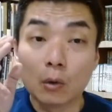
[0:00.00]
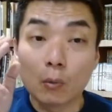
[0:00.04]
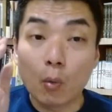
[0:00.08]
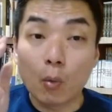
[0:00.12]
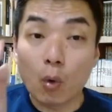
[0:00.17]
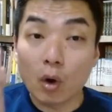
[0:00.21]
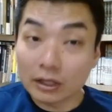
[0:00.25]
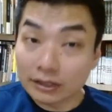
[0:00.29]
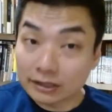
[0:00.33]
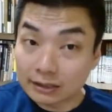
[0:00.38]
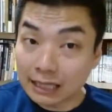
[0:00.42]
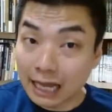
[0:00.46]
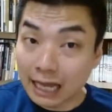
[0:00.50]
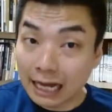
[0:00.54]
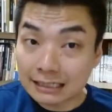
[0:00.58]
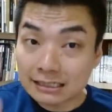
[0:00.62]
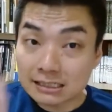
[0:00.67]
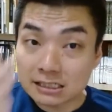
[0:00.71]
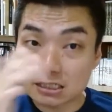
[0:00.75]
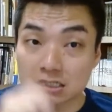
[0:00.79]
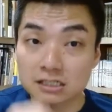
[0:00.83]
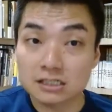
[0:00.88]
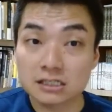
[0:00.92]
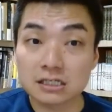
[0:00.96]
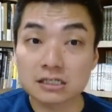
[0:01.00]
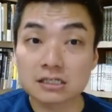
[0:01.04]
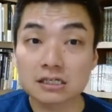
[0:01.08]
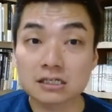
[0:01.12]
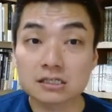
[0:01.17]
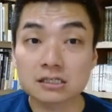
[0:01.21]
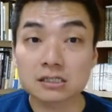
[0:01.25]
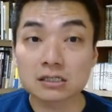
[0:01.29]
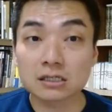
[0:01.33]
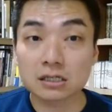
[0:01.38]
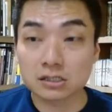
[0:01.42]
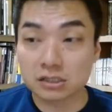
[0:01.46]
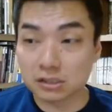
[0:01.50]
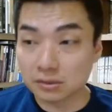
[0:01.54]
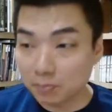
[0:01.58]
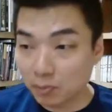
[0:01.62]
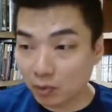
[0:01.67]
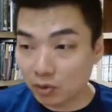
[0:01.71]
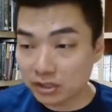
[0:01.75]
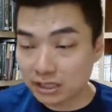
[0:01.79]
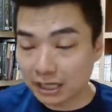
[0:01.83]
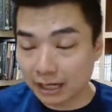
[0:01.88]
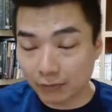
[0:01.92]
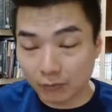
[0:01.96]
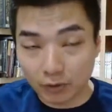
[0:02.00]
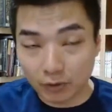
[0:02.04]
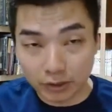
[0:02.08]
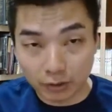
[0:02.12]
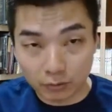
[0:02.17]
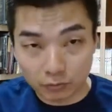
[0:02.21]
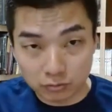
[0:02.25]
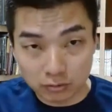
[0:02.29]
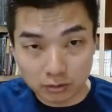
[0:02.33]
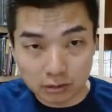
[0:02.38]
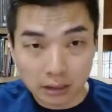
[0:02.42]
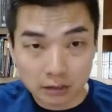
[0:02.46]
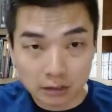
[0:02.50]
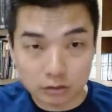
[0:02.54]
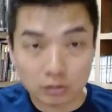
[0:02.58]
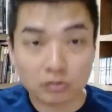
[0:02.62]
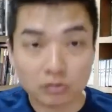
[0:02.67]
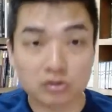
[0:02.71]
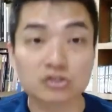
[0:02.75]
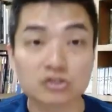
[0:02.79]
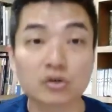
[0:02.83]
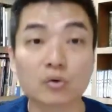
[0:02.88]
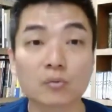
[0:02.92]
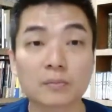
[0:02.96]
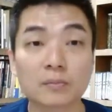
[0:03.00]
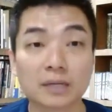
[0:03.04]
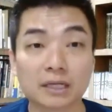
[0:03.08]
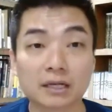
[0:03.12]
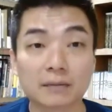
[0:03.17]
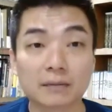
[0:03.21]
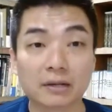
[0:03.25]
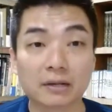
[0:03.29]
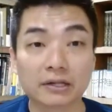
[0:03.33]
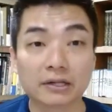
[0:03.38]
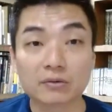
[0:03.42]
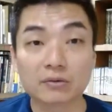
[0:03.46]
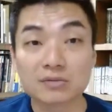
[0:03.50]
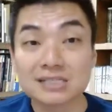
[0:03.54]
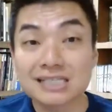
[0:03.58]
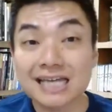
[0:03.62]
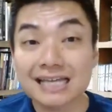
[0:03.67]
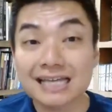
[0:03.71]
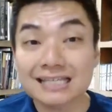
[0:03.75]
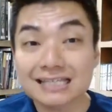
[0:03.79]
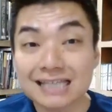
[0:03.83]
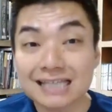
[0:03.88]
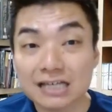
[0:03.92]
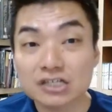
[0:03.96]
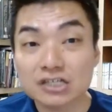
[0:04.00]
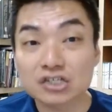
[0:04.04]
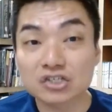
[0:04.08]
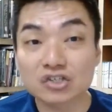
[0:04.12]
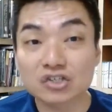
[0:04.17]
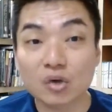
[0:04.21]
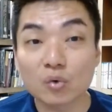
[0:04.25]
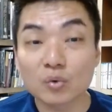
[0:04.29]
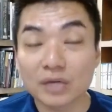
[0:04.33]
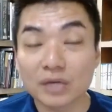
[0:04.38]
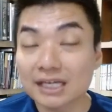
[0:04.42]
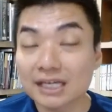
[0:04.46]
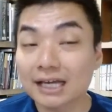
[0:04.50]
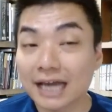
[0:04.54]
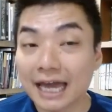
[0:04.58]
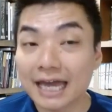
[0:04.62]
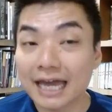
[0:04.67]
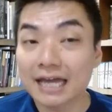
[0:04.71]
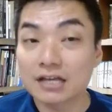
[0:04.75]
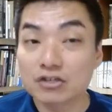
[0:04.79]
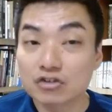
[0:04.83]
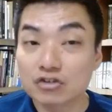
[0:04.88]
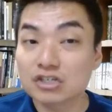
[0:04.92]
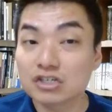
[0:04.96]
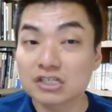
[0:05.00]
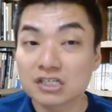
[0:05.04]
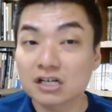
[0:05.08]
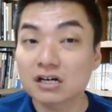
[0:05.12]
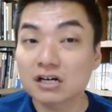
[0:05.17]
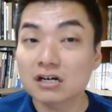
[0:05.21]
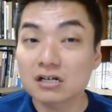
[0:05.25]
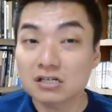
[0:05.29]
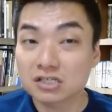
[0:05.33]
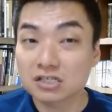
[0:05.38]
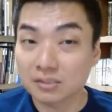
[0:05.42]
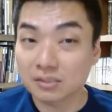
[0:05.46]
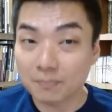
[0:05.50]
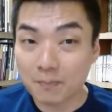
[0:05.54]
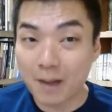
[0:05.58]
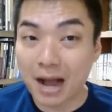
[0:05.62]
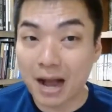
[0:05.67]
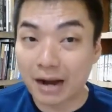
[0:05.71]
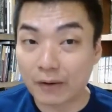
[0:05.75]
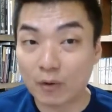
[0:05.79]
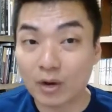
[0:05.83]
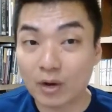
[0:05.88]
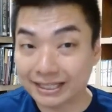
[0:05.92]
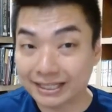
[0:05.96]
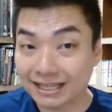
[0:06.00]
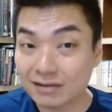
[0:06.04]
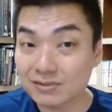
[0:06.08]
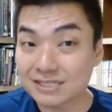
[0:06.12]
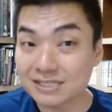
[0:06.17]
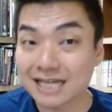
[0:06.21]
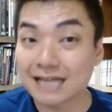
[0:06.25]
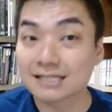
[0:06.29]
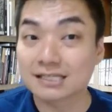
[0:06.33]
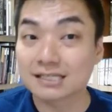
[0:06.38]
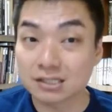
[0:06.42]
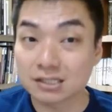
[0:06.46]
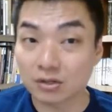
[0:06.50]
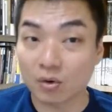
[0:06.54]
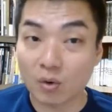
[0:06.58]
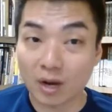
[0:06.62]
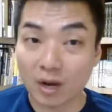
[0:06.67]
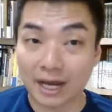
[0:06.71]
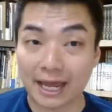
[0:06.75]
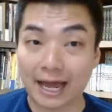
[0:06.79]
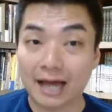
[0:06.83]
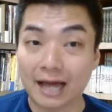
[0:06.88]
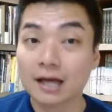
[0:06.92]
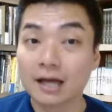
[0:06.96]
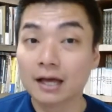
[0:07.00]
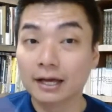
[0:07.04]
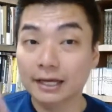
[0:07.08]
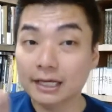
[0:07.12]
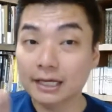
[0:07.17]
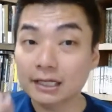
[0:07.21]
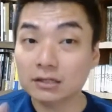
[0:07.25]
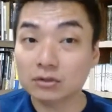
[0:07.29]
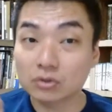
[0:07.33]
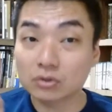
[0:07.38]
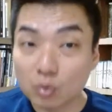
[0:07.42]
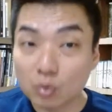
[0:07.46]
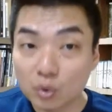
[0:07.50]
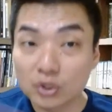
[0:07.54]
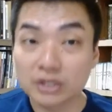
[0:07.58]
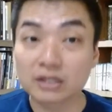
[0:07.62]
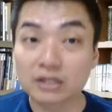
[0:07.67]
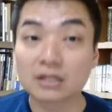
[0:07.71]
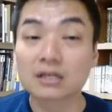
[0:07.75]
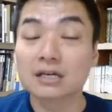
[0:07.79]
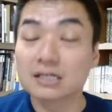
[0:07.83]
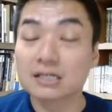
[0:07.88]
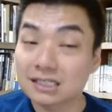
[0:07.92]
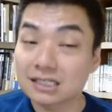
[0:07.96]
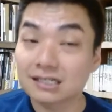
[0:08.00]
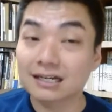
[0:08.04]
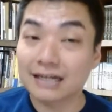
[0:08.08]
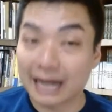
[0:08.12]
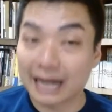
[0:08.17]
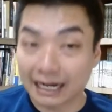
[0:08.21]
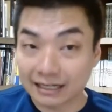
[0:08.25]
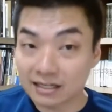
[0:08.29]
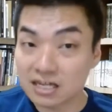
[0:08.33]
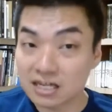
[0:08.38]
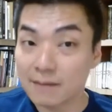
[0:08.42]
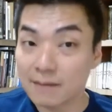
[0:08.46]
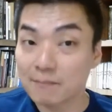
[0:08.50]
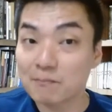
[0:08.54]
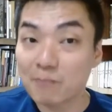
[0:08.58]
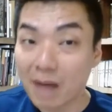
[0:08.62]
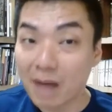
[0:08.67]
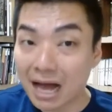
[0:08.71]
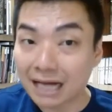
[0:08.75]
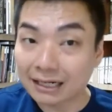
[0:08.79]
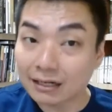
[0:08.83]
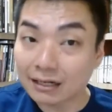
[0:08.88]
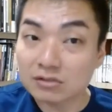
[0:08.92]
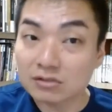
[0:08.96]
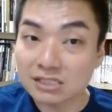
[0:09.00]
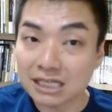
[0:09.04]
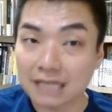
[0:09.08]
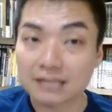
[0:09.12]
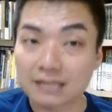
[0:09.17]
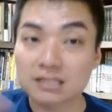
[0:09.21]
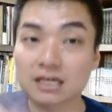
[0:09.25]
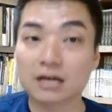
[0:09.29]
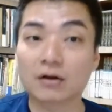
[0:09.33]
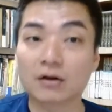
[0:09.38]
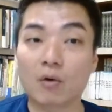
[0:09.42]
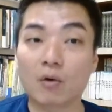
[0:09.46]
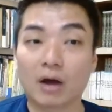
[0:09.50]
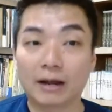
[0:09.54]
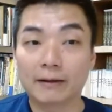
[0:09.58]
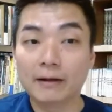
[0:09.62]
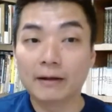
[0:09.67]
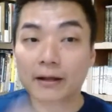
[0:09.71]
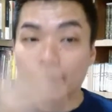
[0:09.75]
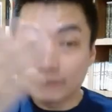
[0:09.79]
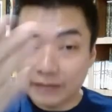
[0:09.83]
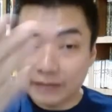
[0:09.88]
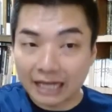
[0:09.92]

我当时星期四的直播讲，我有呃这种收米的朋友，现在收一 kg 是二十八块到三十块呀，一吨是两千八到三千块。